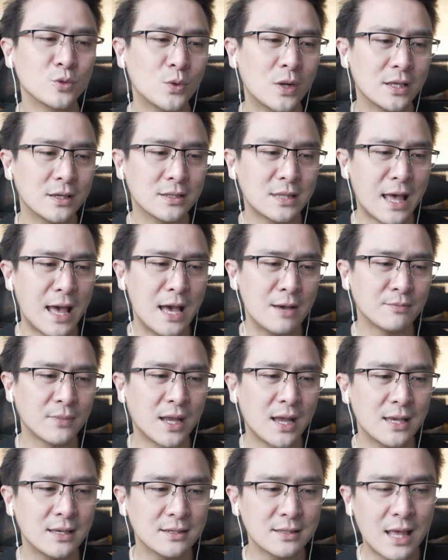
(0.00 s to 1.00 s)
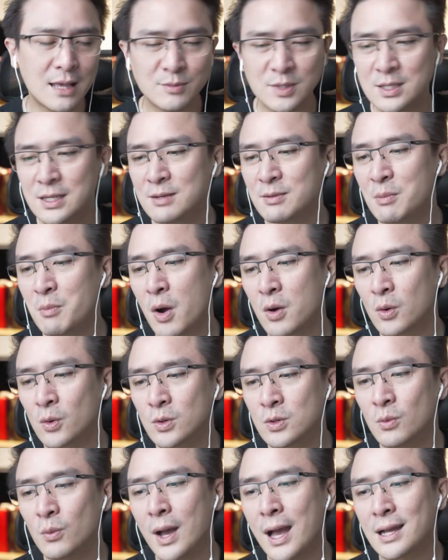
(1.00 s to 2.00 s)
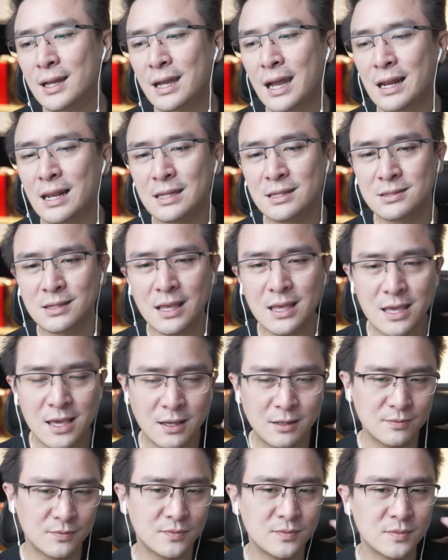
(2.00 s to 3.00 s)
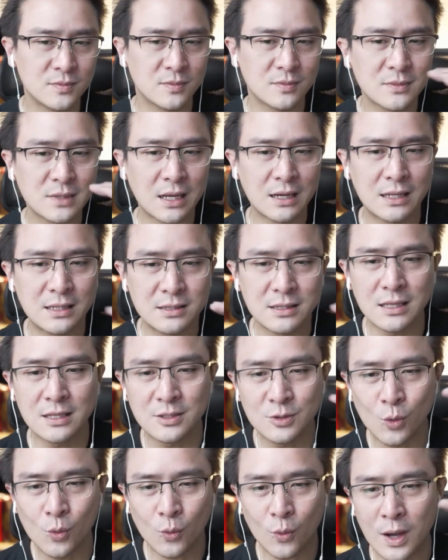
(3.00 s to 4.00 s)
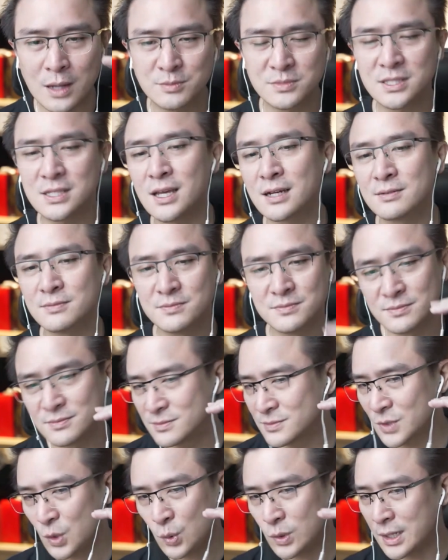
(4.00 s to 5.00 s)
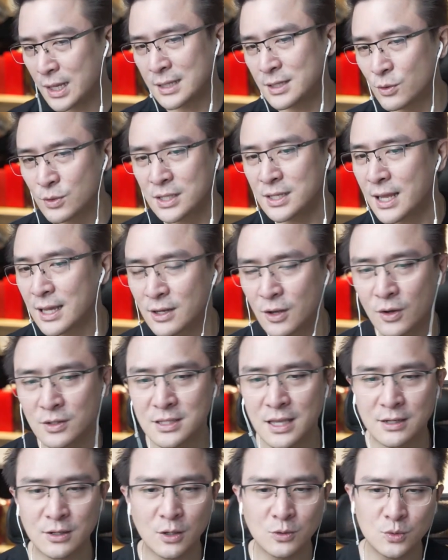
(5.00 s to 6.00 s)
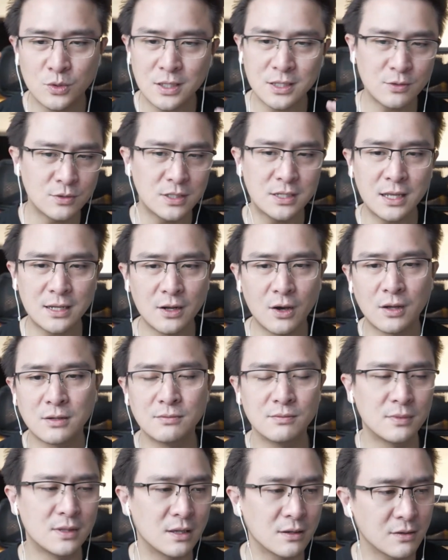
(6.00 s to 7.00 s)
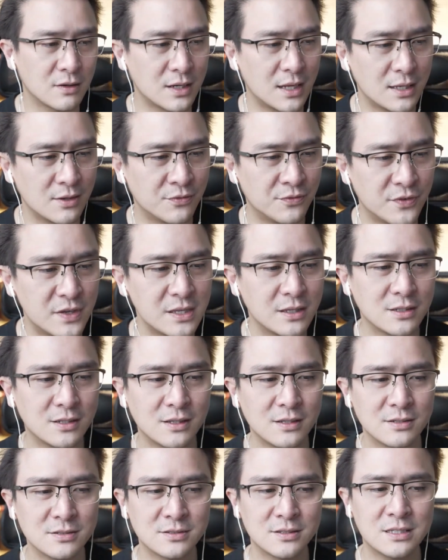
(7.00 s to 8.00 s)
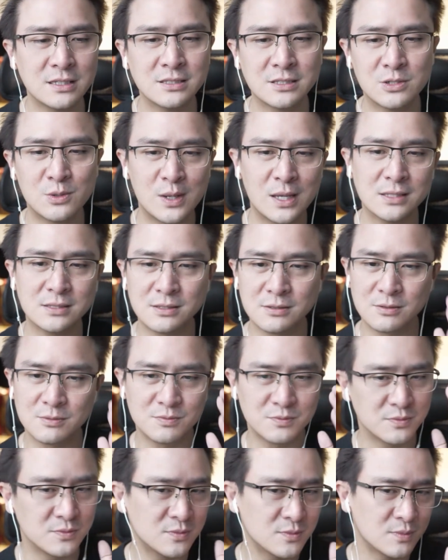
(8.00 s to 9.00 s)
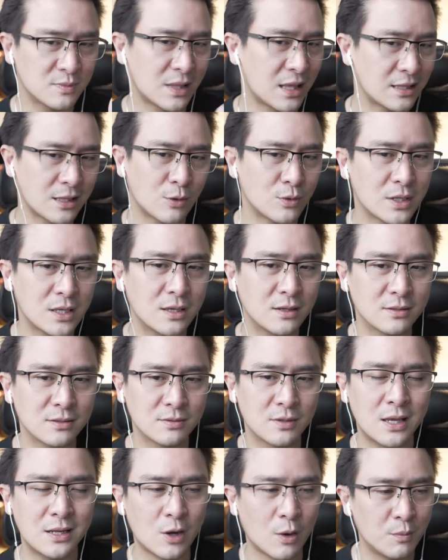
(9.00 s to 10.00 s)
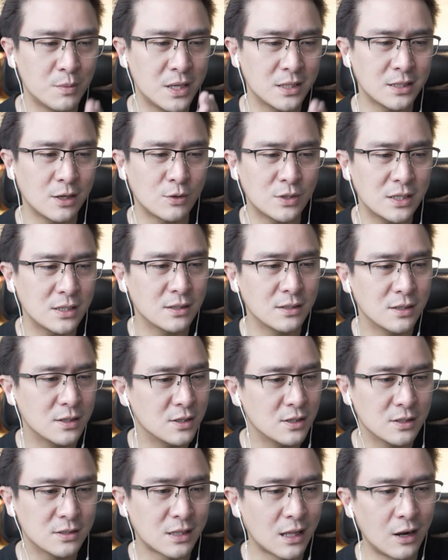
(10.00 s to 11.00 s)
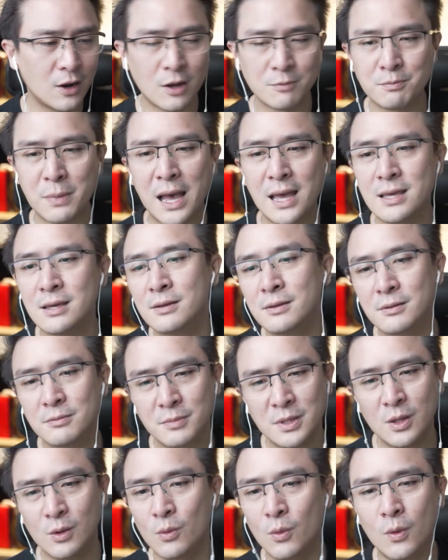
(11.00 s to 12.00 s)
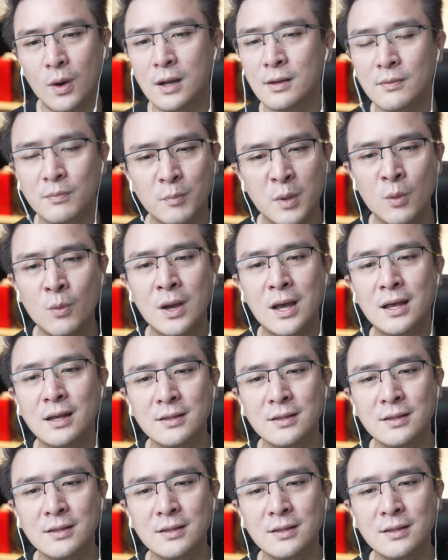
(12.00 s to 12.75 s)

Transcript: อะไรก็ตาม ใครก็ตามที่เดินมาบอกคุณว่าการันตี การันตีทุกความเสี่ยง คุณได้เท่านี้แน่นอน อย่างน้อยคุณได้เท่านี้แน่นอน แล้วก็ได้ fix interest ได้เท่านี้ ได้ดอกเบี้ยเท่านี้ตลอดไป ไม่ต้องห่วง ไม่ว่า